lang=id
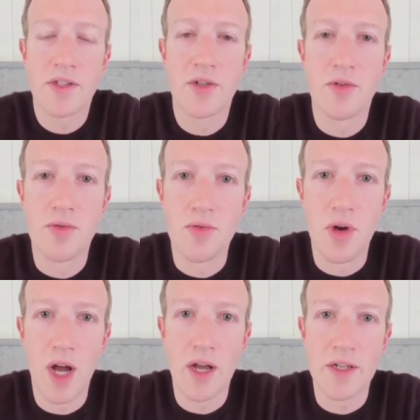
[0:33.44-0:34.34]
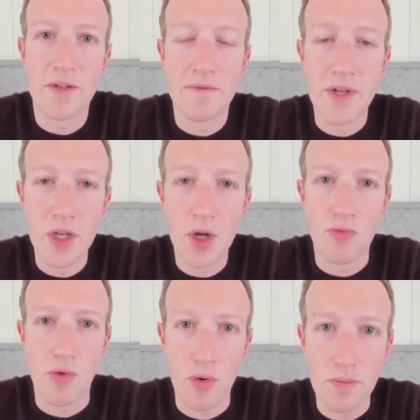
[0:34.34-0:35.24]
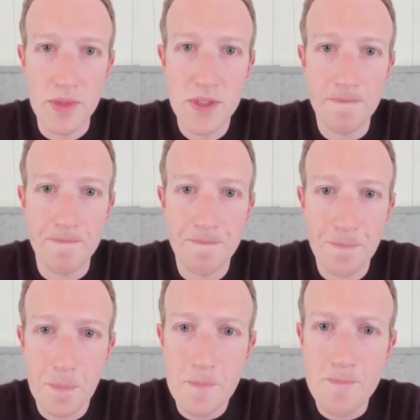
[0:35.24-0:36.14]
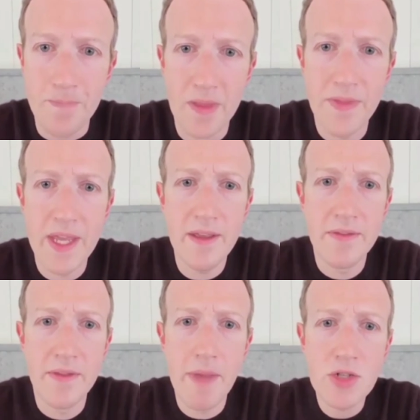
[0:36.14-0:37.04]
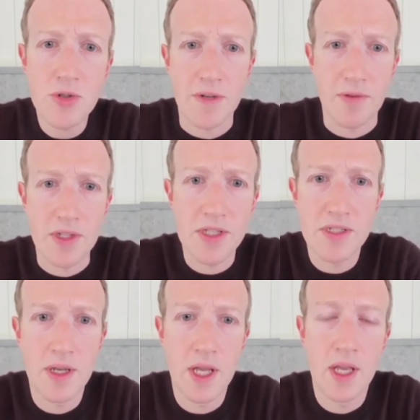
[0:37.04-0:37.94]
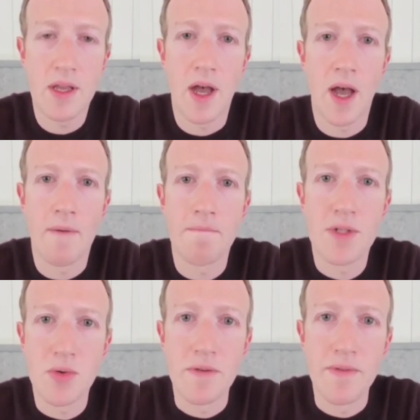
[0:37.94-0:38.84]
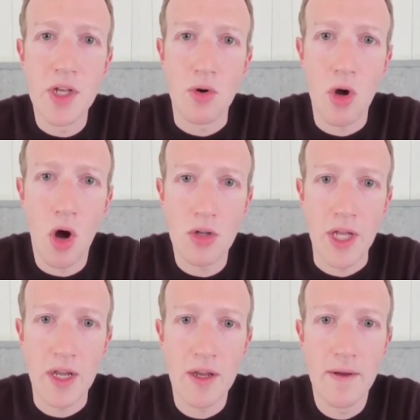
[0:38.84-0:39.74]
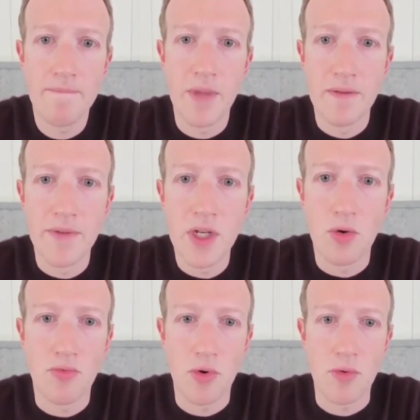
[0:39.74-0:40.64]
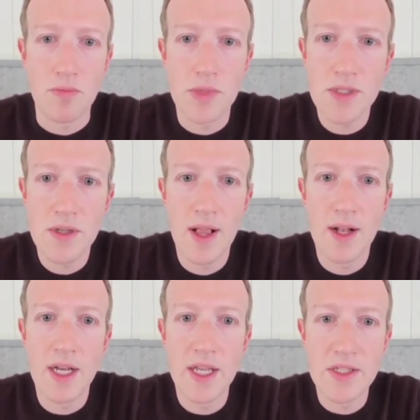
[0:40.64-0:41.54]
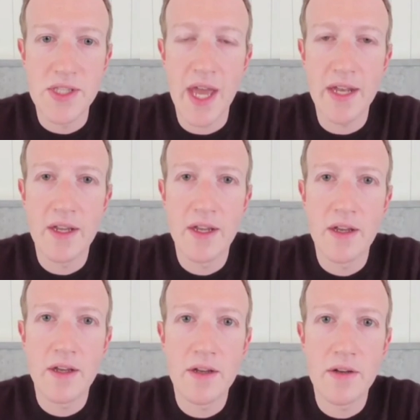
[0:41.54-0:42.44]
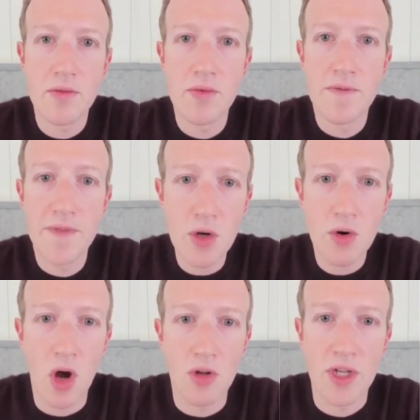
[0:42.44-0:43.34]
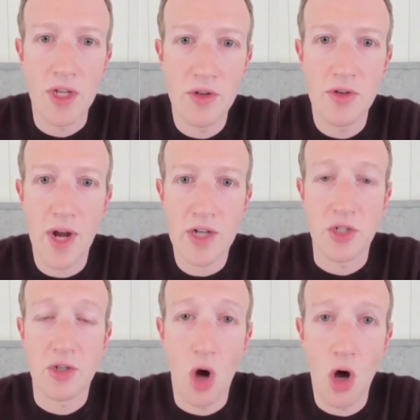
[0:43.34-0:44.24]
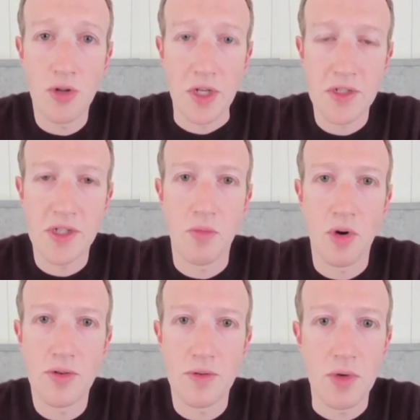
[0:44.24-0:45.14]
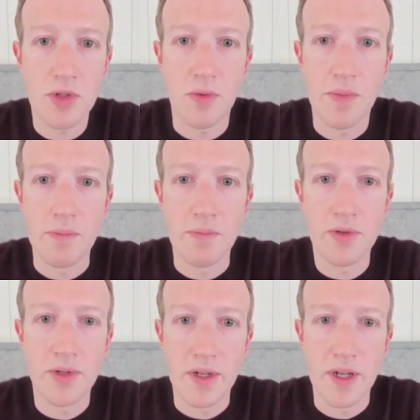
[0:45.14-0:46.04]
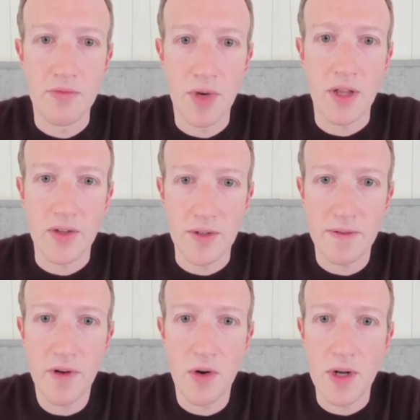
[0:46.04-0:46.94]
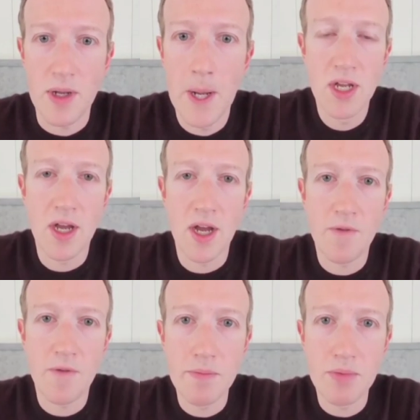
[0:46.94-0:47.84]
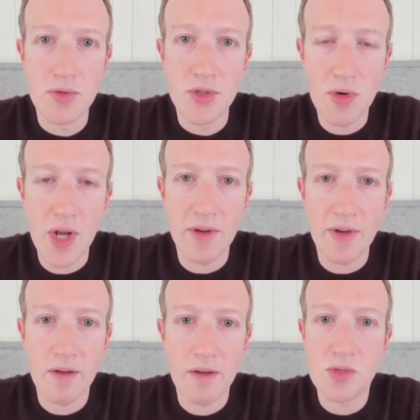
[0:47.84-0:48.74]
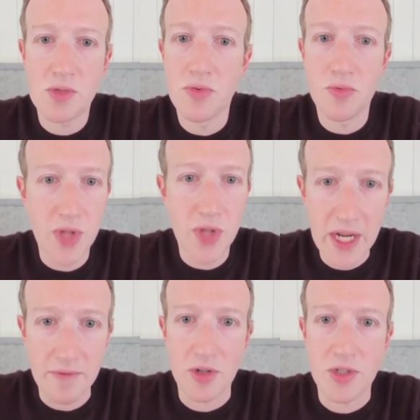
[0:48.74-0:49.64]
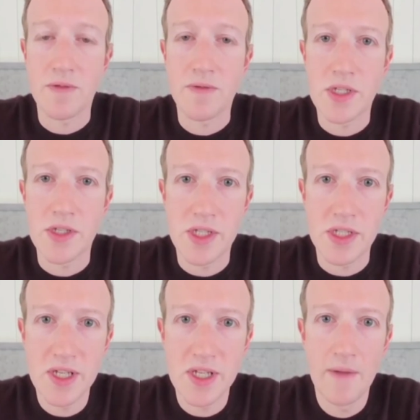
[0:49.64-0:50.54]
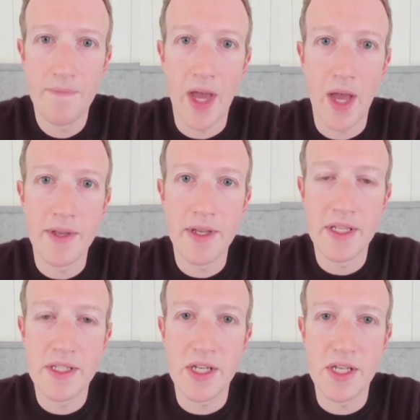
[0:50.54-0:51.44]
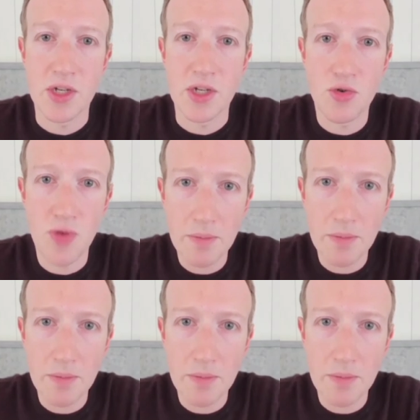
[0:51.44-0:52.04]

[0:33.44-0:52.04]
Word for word: Setelah sukses menjadikan Facebook sebagai media sosial terbesar di seluruh dunia, diikuti dengan aplikasi lainnya seperti Messenger, Instagram, dan tentunya WhatsApp teman-teman, Kini Mark Zuckerberg dan kawan-kawan meluncurkan fitur baru bernama Messenger Rooms.